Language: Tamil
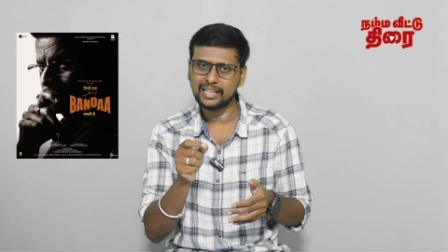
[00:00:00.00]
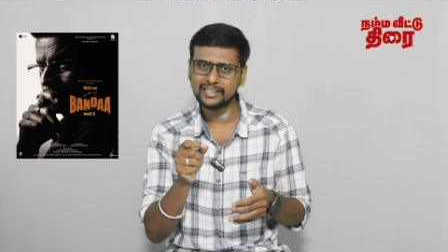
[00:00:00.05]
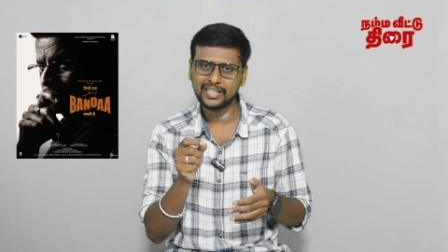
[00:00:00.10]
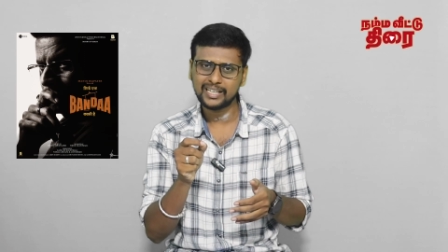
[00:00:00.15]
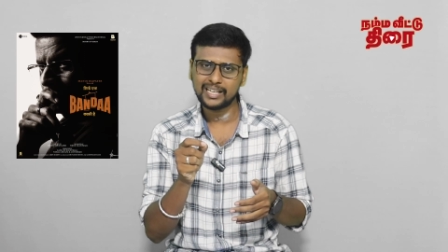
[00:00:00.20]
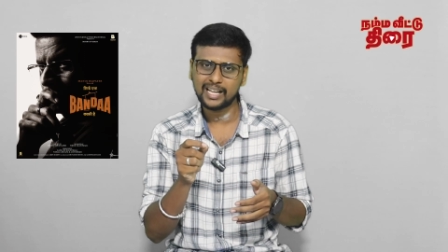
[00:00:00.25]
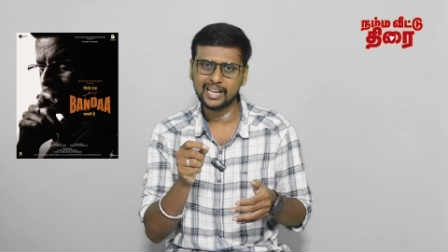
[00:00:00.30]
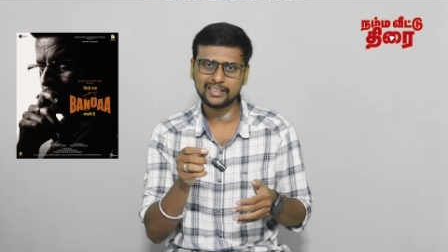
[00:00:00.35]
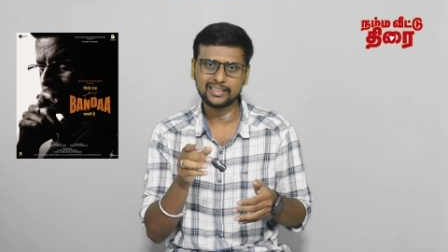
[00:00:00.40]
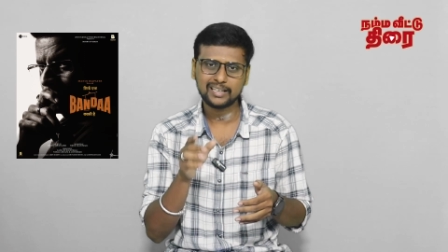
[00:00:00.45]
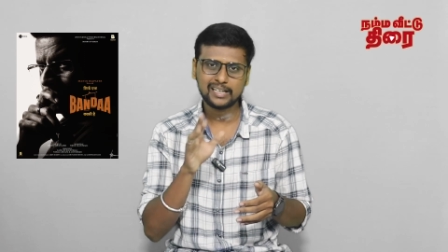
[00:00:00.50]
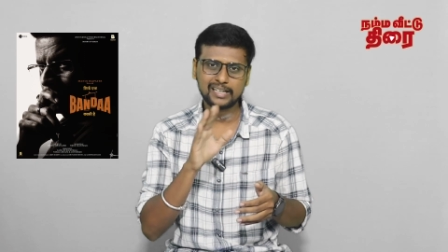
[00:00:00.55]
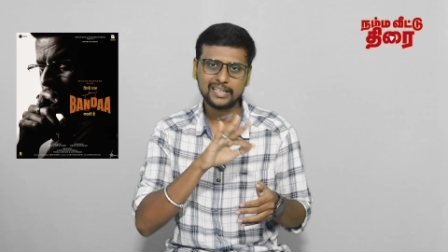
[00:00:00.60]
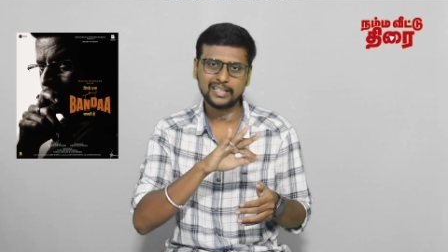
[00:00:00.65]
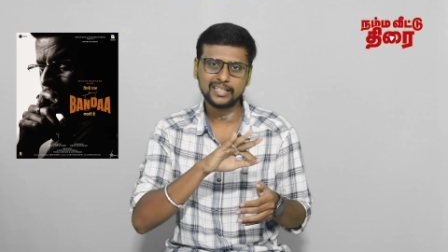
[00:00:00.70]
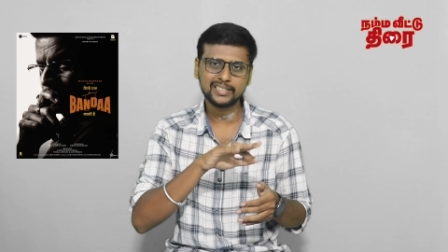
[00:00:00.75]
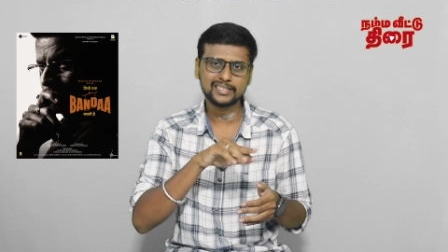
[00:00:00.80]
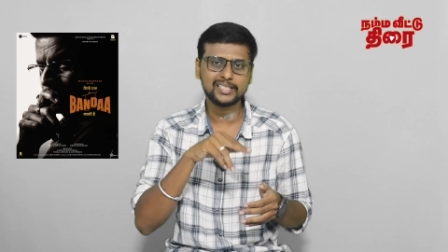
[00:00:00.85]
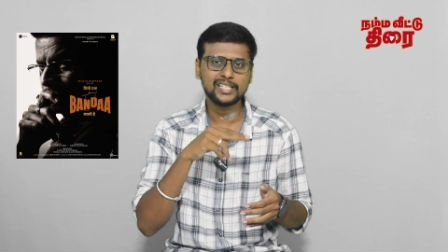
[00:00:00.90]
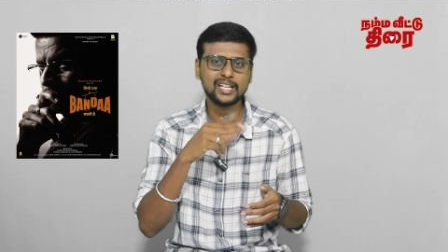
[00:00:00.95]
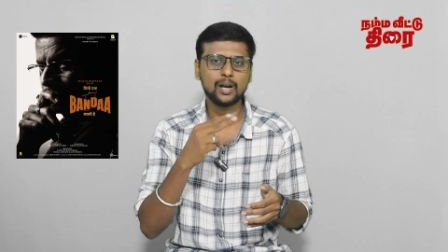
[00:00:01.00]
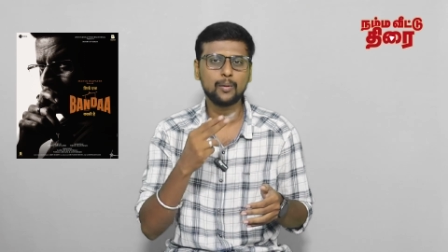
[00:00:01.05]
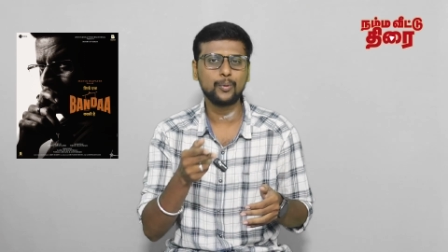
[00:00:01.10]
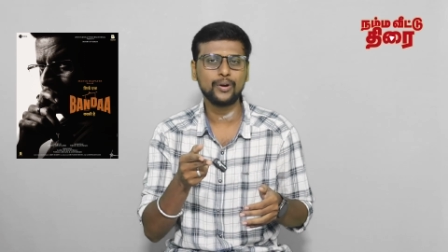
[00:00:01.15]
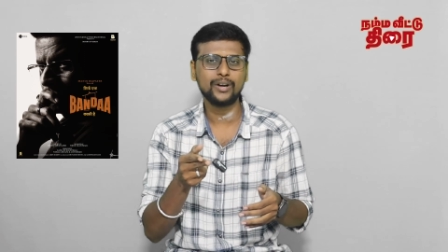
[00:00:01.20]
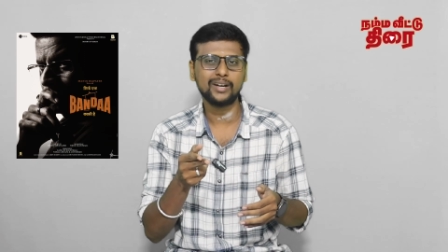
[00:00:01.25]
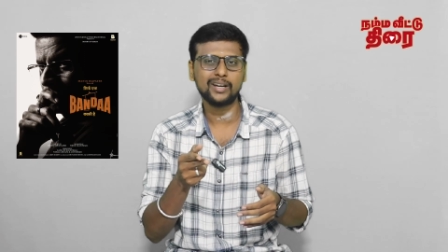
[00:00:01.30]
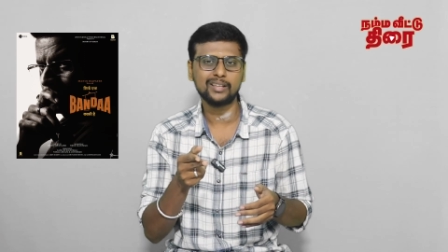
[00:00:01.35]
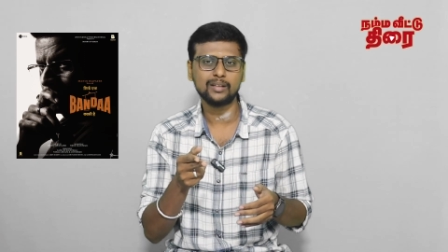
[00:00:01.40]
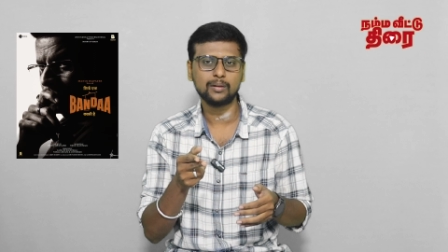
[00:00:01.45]
அதே நேரத்தில் இன்ட்ரெஸ்டிங்காக
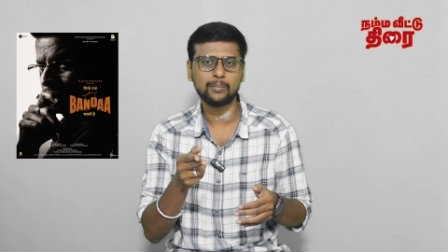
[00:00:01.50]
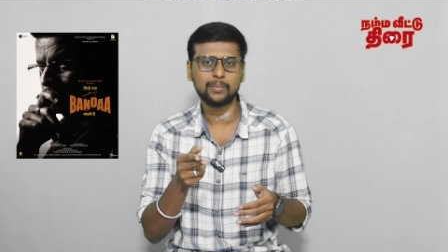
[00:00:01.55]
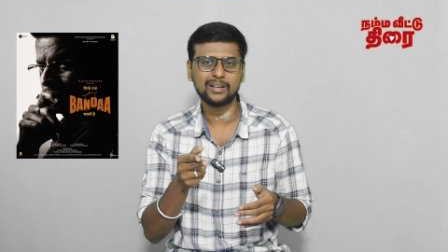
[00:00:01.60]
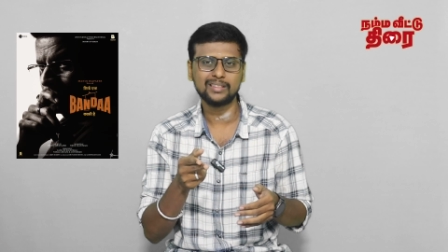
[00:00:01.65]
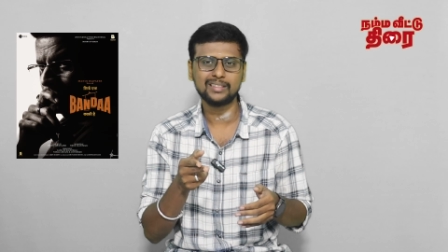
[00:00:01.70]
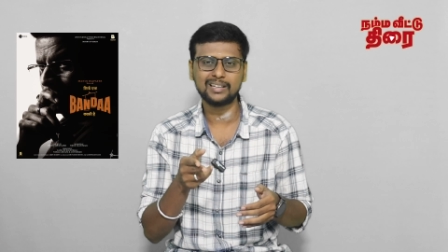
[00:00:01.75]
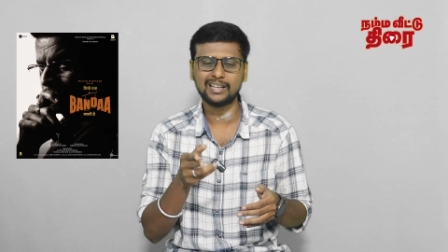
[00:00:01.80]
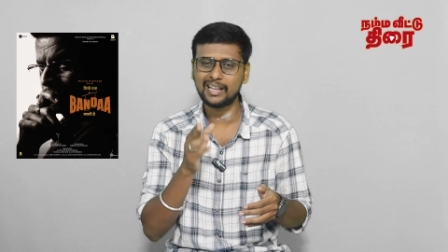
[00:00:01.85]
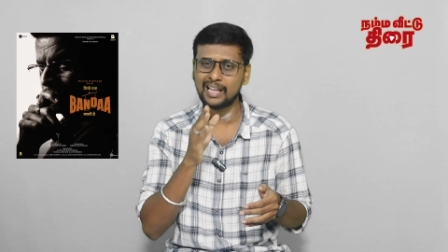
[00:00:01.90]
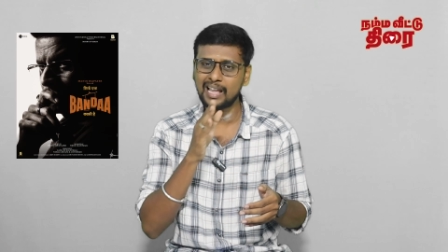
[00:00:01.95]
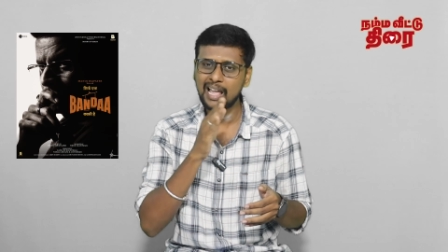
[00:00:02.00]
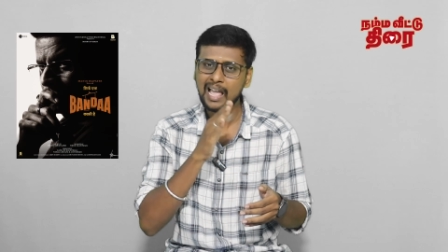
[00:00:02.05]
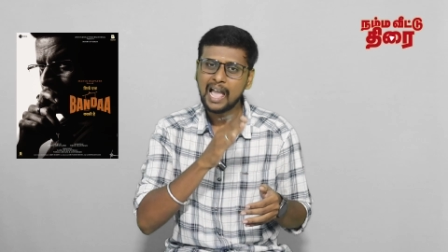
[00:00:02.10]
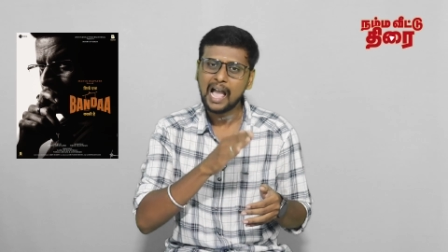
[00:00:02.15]
போயிட்டு இருந்த படத்தில்